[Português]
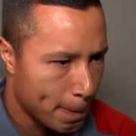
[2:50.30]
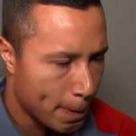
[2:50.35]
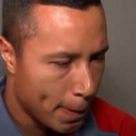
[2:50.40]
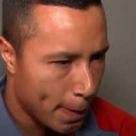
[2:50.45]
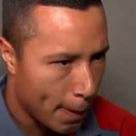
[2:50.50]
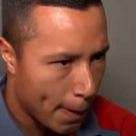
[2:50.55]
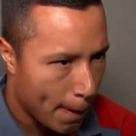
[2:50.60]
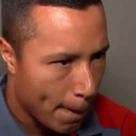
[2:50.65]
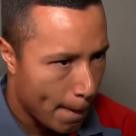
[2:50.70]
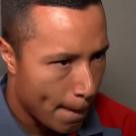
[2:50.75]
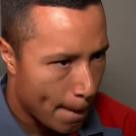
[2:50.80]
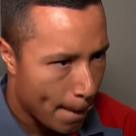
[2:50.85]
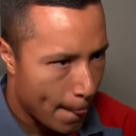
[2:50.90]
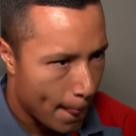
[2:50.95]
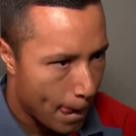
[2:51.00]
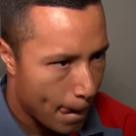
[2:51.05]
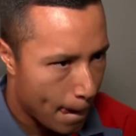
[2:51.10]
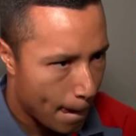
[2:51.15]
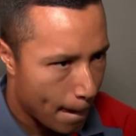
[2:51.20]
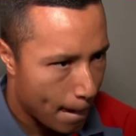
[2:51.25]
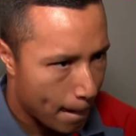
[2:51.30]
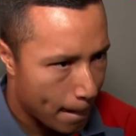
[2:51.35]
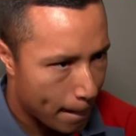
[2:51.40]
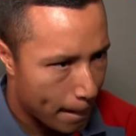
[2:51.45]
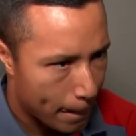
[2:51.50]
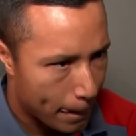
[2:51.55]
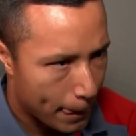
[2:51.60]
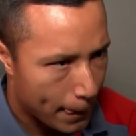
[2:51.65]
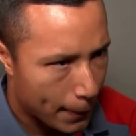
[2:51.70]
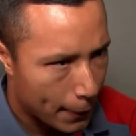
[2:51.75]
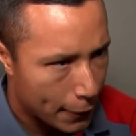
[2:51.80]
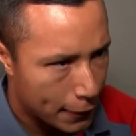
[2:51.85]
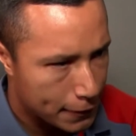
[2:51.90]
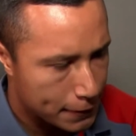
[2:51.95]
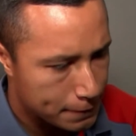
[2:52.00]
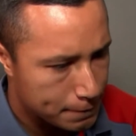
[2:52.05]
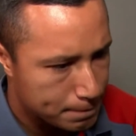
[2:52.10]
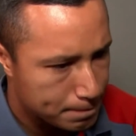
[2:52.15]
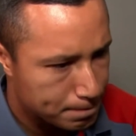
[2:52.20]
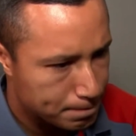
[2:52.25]
É um jogo diferente por ser um
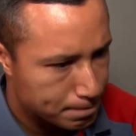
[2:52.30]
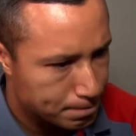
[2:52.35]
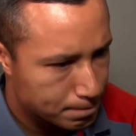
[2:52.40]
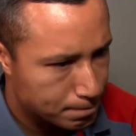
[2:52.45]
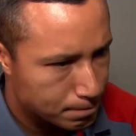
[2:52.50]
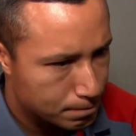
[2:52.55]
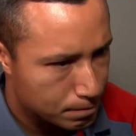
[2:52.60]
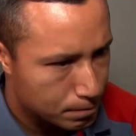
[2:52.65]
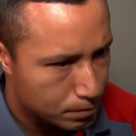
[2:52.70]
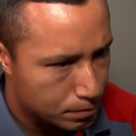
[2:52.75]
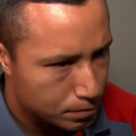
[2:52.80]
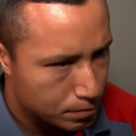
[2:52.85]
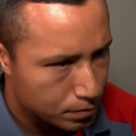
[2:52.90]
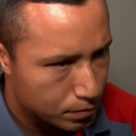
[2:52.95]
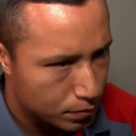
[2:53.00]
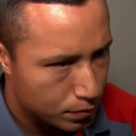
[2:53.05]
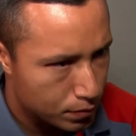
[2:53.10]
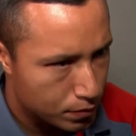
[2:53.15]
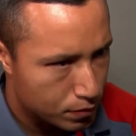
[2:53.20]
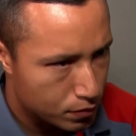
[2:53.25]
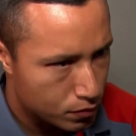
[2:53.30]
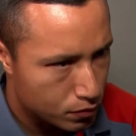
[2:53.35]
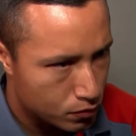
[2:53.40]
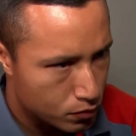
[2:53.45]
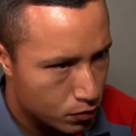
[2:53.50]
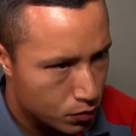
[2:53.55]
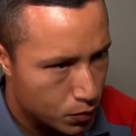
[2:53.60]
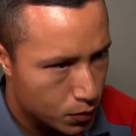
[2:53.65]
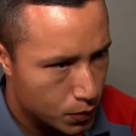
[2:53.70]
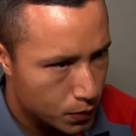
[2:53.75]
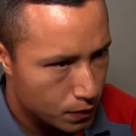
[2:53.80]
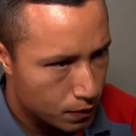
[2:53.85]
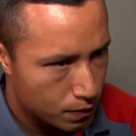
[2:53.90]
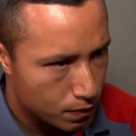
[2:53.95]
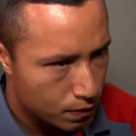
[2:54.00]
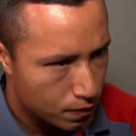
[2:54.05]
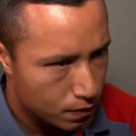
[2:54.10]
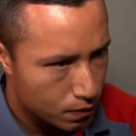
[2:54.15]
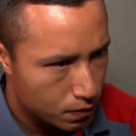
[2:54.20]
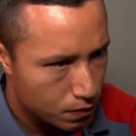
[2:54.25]
adversário de uma camisa muito pesada, grande
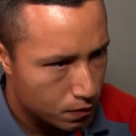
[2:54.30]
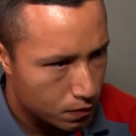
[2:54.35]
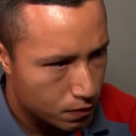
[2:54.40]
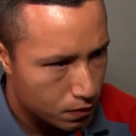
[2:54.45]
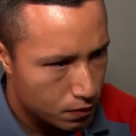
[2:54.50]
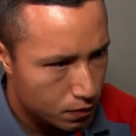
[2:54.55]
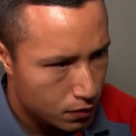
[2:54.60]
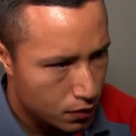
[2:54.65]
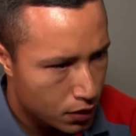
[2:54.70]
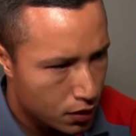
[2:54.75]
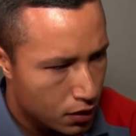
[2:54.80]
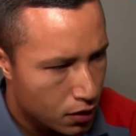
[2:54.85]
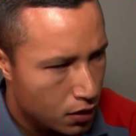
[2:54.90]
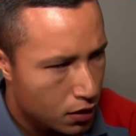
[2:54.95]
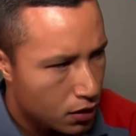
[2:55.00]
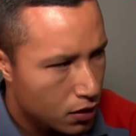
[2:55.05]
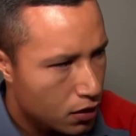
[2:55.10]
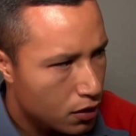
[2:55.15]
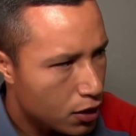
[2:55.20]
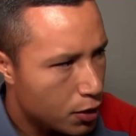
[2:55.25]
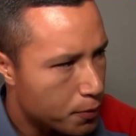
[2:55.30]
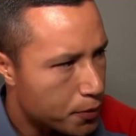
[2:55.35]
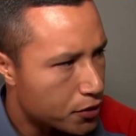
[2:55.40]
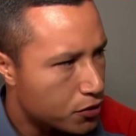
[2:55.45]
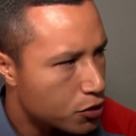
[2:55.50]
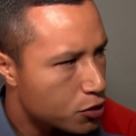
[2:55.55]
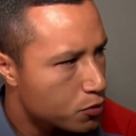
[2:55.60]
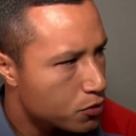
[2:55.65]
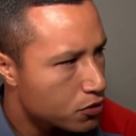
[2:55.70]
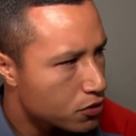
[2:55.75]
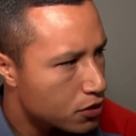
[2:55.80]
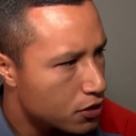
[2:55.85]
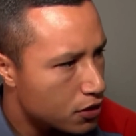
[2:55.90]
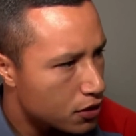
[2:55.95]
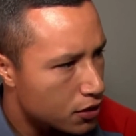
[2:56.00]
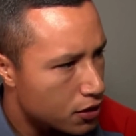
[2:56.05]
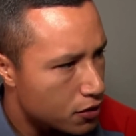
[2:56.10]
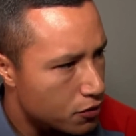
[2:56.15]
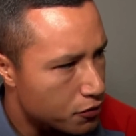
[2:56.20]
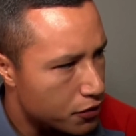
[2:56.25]
torcida? Olha, para todo mundo
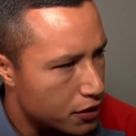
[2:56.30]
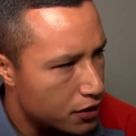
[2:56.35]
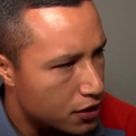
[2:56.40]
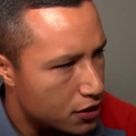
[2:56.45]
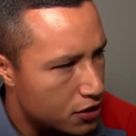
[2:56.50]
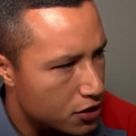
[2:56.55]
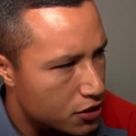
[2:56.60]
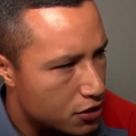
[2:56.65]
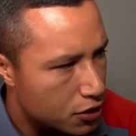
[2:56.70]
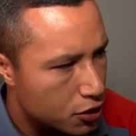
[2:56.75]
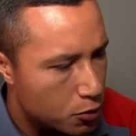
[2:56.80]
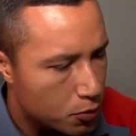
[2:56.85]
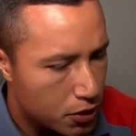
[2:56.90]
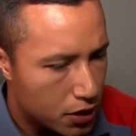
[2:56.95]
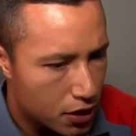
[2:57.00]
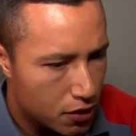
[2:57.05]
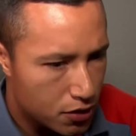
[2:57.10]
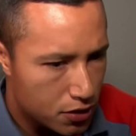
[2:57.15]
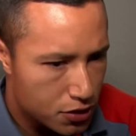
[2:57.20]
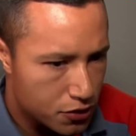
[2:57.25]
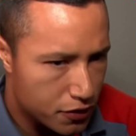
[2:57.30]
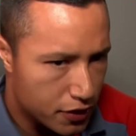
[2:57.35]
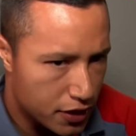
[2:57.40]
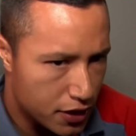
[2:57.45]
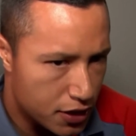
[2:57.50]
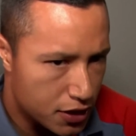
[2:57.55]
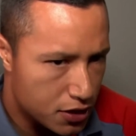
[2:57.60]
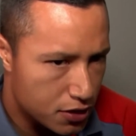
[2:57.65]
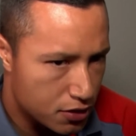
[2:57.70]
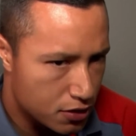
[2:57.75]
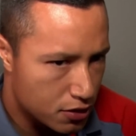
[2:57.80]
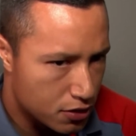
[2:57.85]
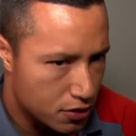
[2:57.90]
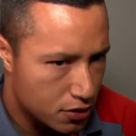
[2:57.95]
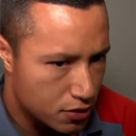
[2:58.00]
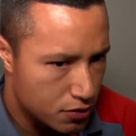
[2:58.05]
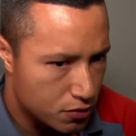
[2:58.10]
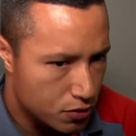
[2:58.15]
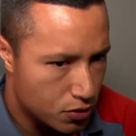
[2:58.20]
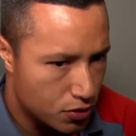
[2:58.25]
que, que, enfrenta a gente que no Mineirão é diferente, eu acho
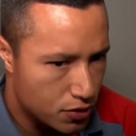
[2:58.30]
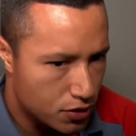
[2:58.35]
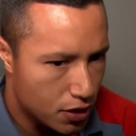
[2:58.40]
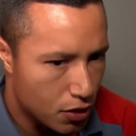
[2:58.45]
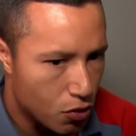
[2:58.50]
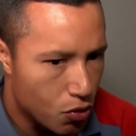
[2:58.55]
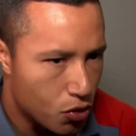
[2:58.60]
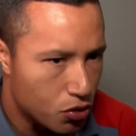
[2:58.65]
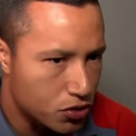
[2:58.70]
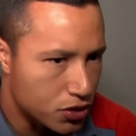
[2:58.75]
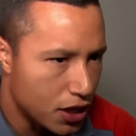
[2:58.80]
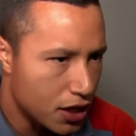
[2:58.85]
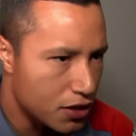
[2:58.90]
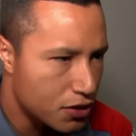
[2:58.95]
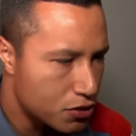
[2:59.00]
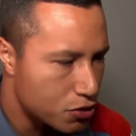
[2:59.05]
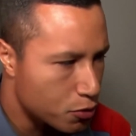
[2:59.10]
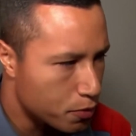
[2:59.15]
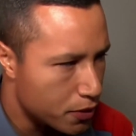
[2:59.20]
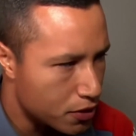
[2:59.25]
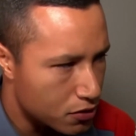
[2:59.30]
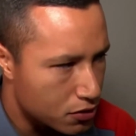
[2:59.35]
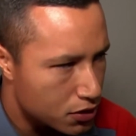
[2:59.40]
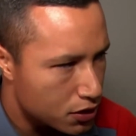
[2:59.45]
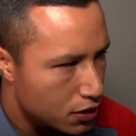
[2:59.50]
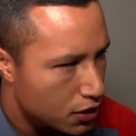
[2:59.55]
que vou até o contrário da sua pergunta.